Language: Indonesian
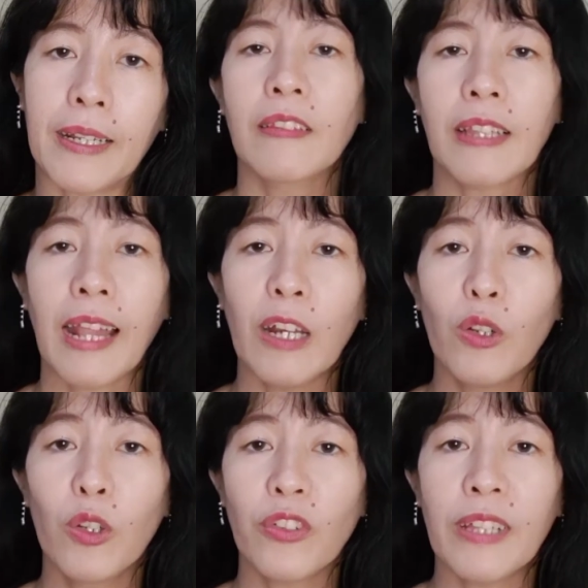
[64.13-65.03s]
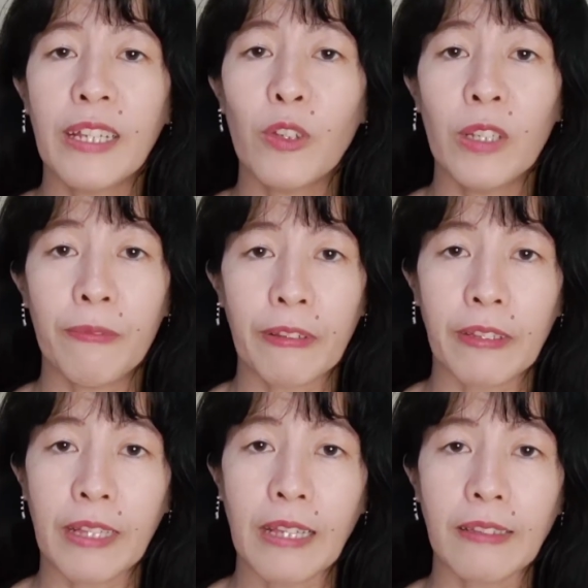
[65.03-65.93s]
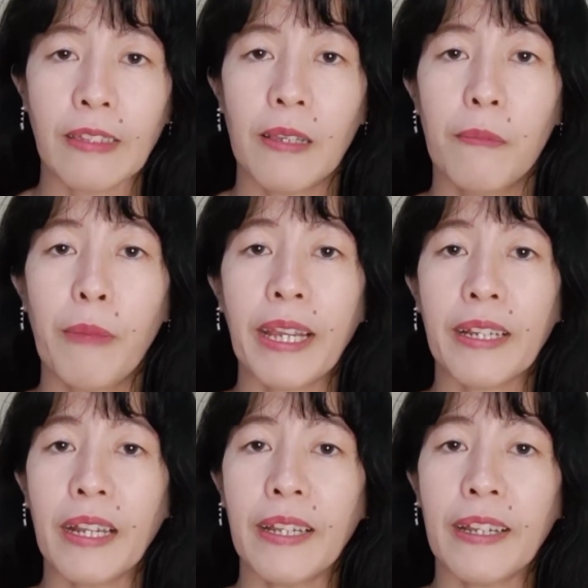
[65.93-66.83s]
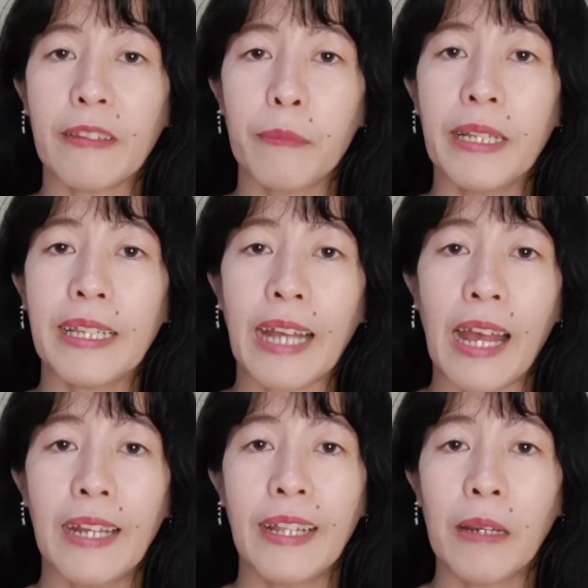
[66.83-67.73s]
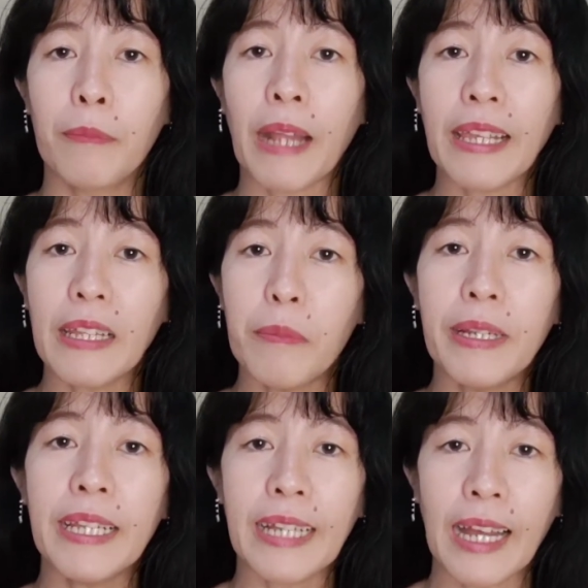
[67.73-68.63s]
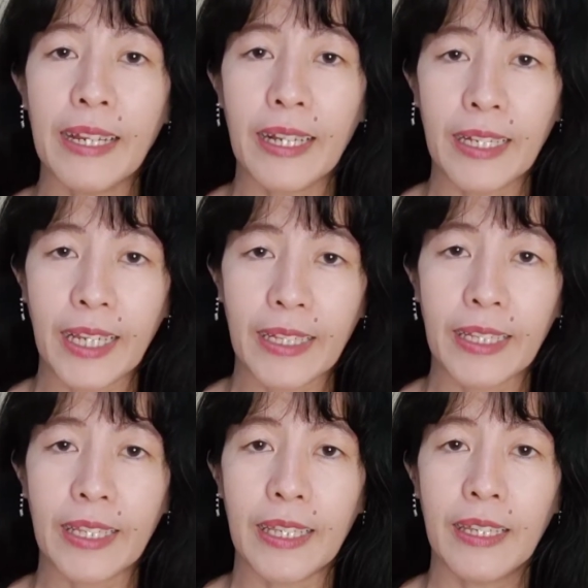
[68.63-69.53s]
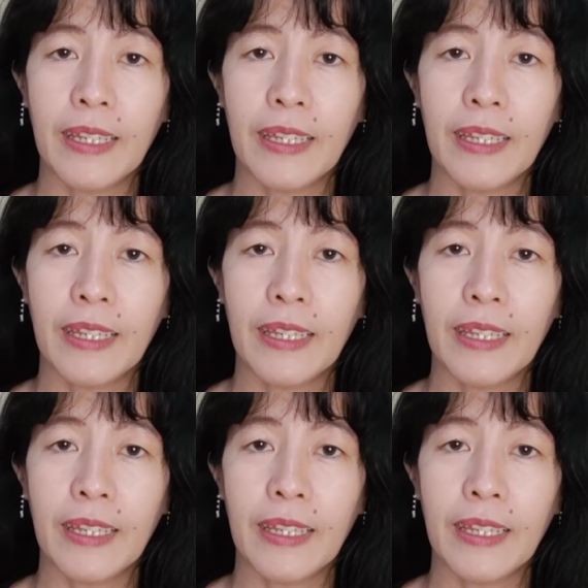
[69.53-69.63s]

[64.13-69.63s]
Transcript: Setelah lulus dari universitas, Mike dan Dennis menikah dan Brian menikah dengan Katie.